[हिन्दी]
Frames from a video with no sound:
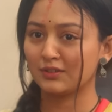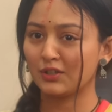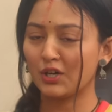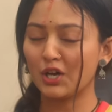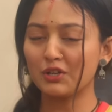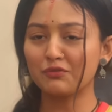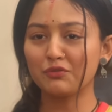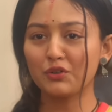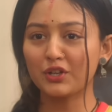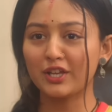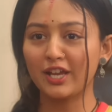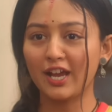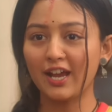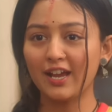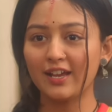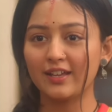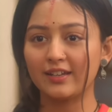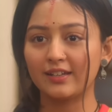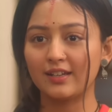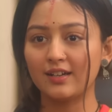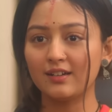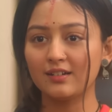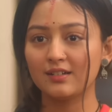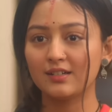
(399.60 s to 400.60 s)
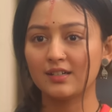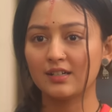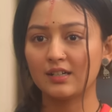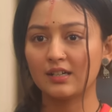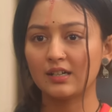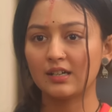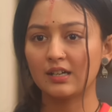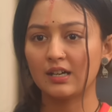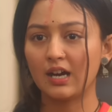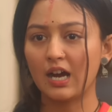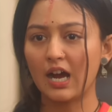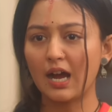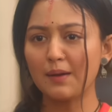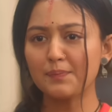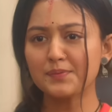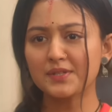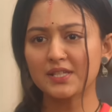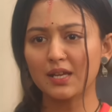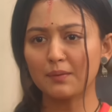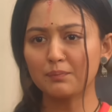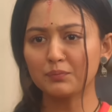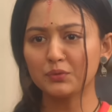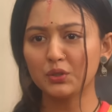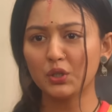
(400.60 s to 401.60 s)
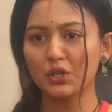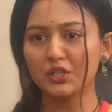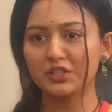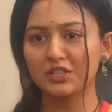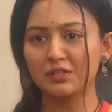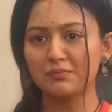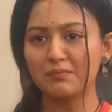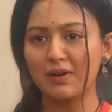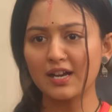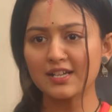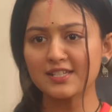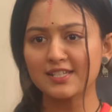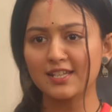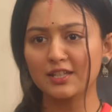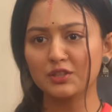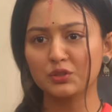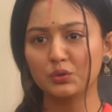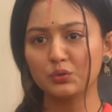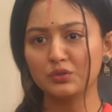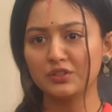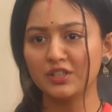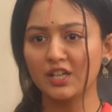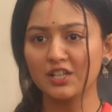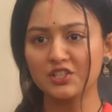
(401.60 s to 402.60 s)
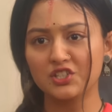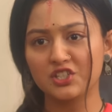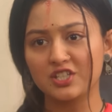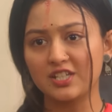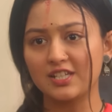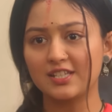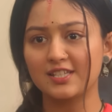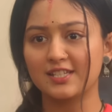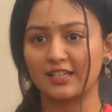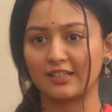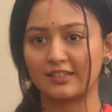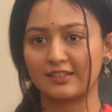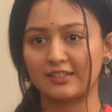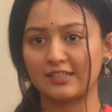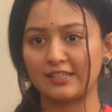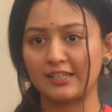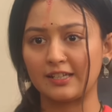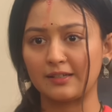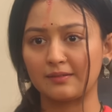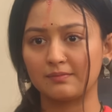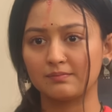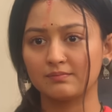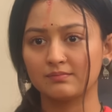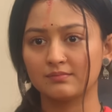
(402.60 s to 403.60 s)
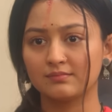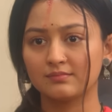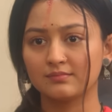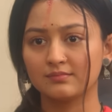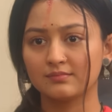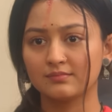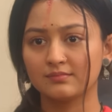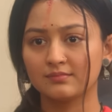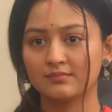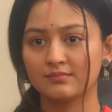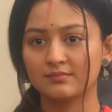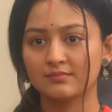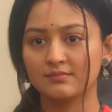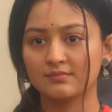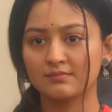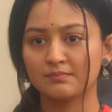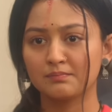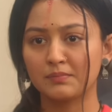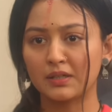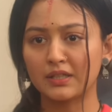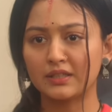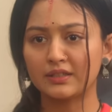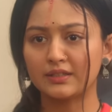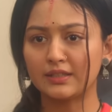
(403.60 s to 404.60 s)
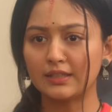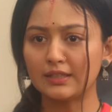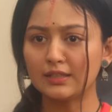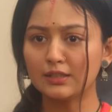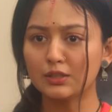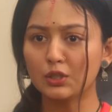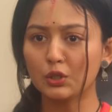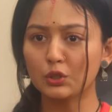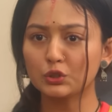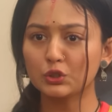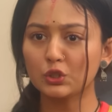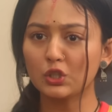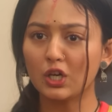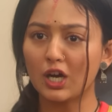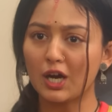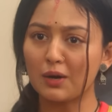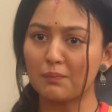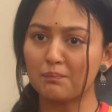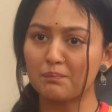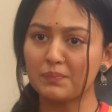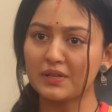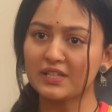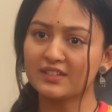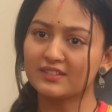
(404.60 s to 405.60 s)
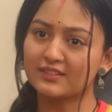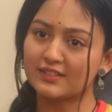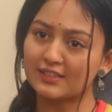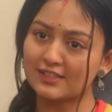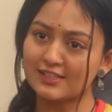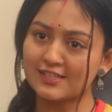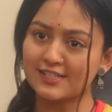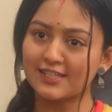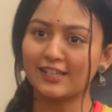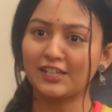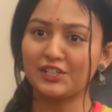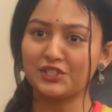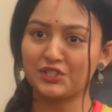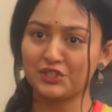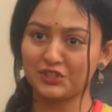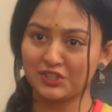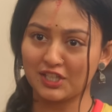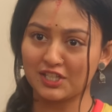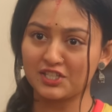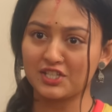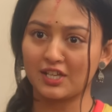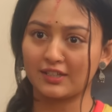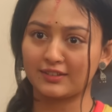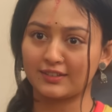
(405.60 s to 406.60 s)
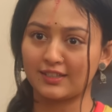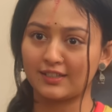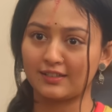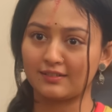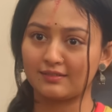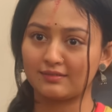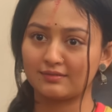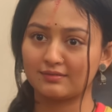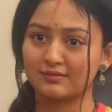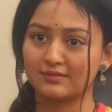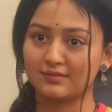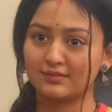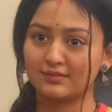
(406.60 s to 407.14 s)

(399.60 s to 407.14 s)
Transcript: और वो क्या है ना आप शब्द और दिमाग से दुनिया जीत सकती है पर दिल को तो अब भी दिल से ही जीता जाता है